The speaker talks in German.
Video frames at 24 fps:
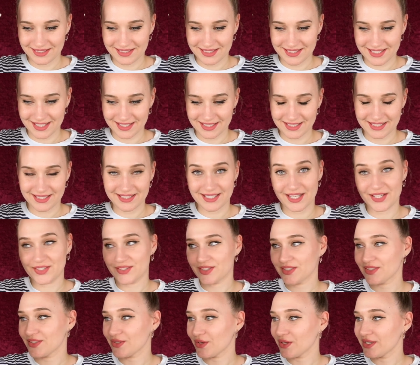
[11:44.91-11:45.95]
Ich dachte, ich zeige es
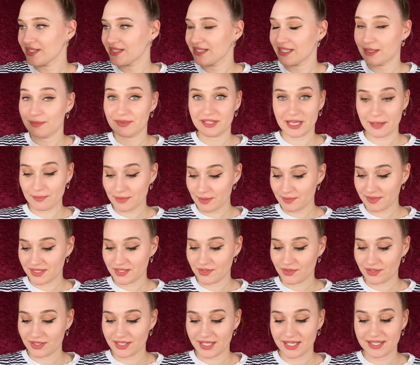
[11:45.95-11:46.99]
euch trotzdem. Ich habe nämlich
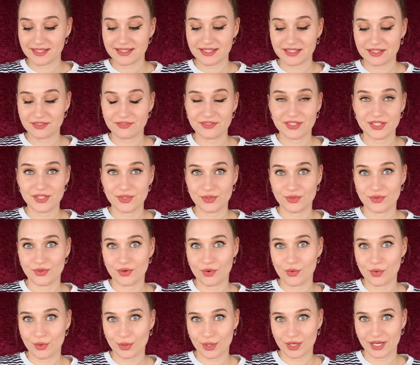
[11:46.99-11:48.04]
noch ein ganzes
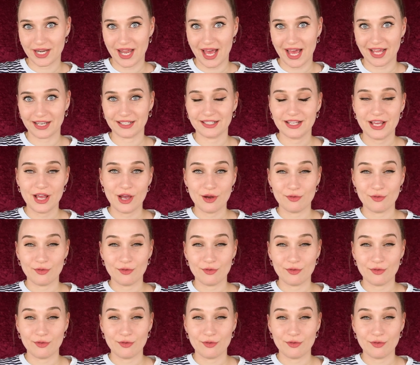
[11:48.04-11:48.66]
Video hochgeladen,